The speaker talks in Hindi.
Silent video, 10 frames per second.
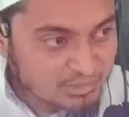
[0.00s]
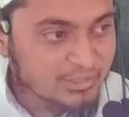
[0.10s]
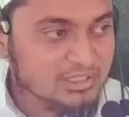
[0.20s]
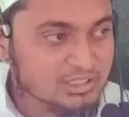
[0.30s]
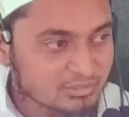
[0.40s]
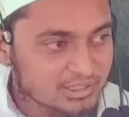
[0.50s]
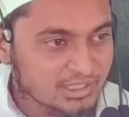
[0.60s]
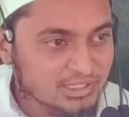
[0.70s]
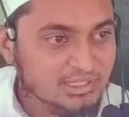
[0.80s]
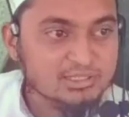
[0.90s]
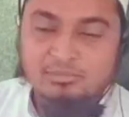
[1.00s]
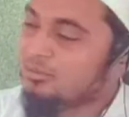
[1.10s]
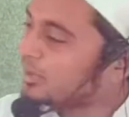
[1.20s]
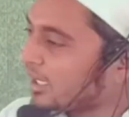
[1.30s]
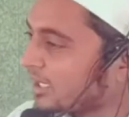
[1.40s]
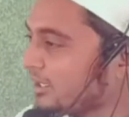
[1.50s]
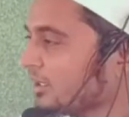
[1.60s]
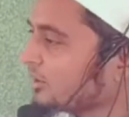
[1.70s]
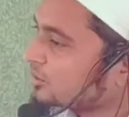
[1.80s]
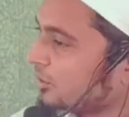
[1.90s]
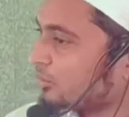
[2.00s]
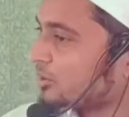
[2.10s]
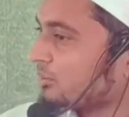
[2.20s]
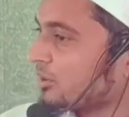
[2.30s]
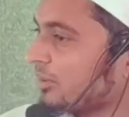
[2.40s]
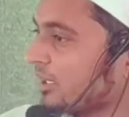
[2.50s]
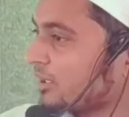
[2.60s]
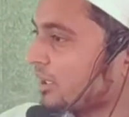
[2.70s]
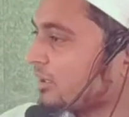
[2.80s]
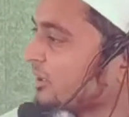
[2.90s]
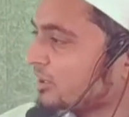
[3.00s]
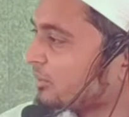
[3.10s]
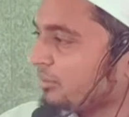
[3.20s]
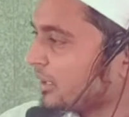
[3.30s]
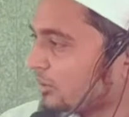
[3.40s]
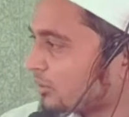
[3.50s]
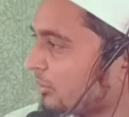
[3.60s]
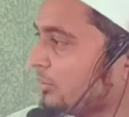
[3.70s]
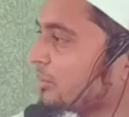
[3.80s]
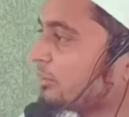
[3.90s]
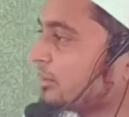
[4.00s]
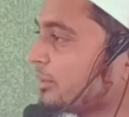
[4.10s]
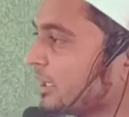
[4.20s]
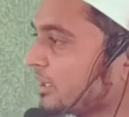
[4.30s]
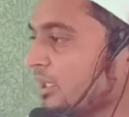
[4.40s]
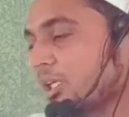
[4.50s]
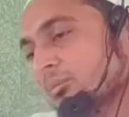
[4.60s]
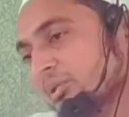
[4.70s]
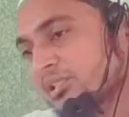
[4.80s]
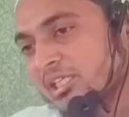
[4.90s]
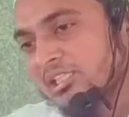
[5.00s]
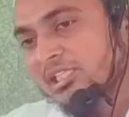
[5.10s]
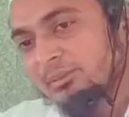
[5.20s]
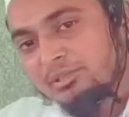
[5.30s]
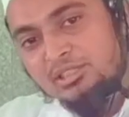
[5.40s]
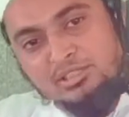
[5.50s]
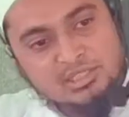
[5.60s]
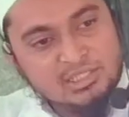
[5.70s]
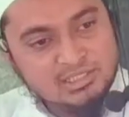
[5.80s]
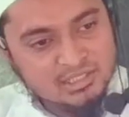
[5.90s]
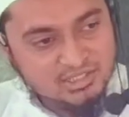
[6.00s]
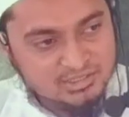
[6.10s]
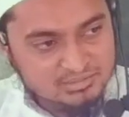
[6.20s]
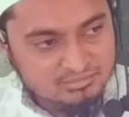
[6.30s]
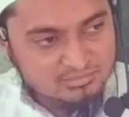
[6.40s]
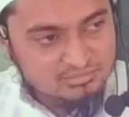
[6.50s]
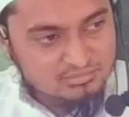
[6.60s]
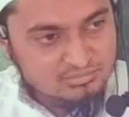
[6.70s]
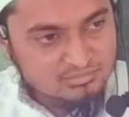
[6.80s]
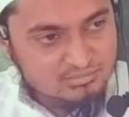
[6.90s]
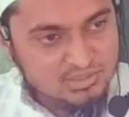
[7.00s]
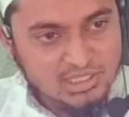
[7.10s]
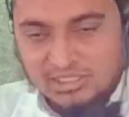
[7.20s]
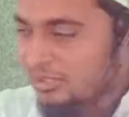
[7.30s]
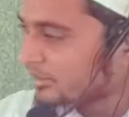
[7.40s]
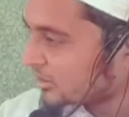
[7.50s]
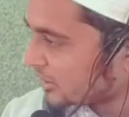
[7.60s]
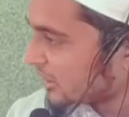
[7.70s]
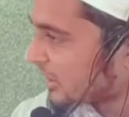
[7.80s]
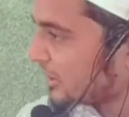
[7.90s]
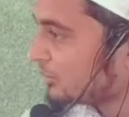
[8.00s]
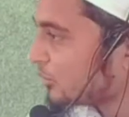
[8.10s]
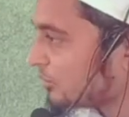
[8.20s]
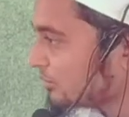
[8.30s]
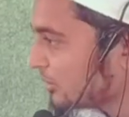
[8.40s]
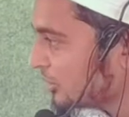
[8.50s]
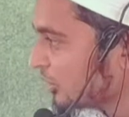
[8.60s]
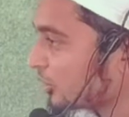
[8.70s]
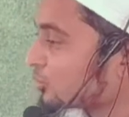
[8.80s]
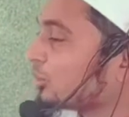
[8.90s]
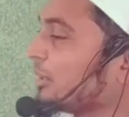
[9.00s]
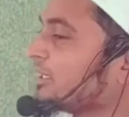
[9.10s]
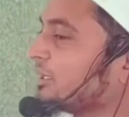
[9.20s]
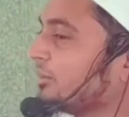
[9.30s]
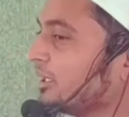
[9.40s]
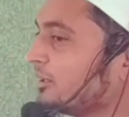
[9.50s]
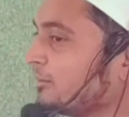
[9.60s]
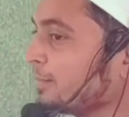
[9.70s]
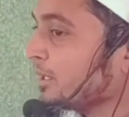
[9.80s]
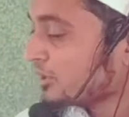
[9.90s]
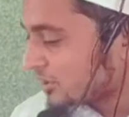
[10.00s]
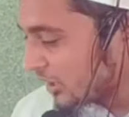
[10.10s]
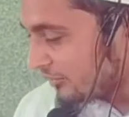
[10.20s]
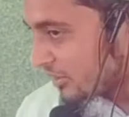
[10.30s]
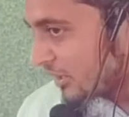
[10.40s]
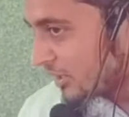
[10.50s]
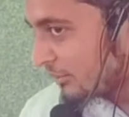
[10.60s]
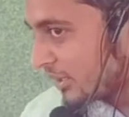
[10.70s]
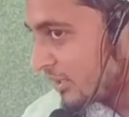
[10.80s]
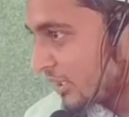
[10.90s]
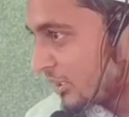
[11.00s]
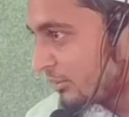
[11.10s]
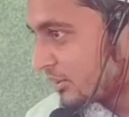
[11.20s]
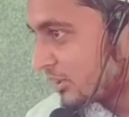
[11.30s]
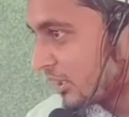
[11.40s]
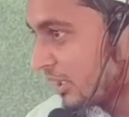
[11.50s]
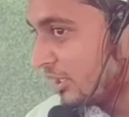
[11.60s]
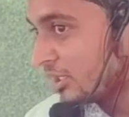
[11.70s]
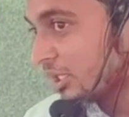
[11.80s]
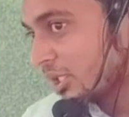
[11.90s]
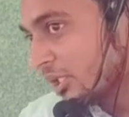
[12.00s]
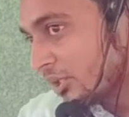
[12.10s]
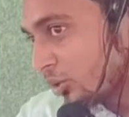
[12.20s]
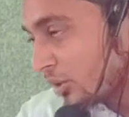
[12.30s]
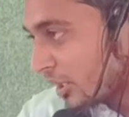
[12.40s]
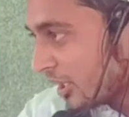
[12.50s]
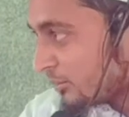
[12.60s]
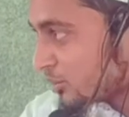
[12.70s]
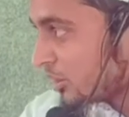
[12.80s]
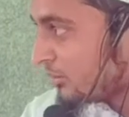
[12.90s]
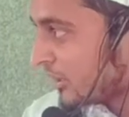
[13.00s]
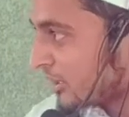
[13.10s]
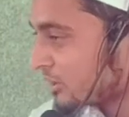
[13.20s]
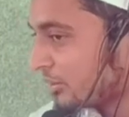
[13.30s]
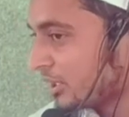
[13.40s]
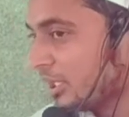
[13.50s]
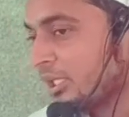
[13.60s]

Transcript: ये बातें समझने की है समझ में आ गई सब कुछ समझ में आ जाता ये समझ में नहीं आया तो कभी भी समझ में नहीं आता फिर जगह जगह पर सजा करते रहते जगह जगह पर सजदे कर रहे हैं हम खूब और उसको मानते भी नहीं सिर्फ इसलिए नमाज जनाजा में सजा नहीं है कि कहीं कोई गैर मुस्लिम यह ना समझ